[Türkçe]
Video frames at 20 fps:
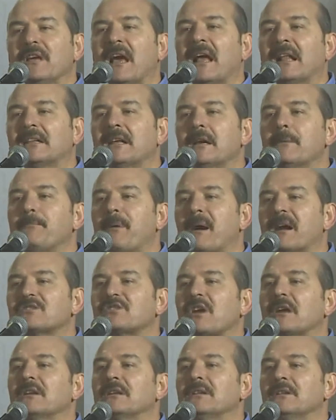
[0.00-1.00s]
geldiği
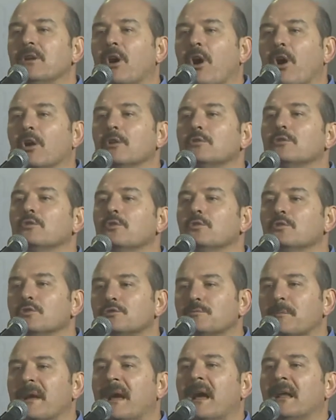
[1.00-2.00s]
parçanın ne olduğunu
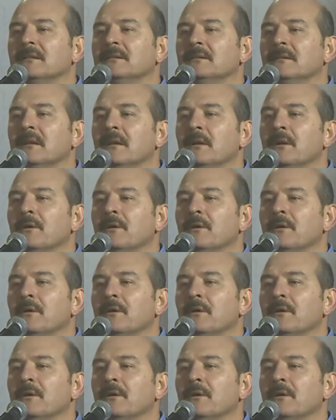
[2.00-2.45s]
unutmayan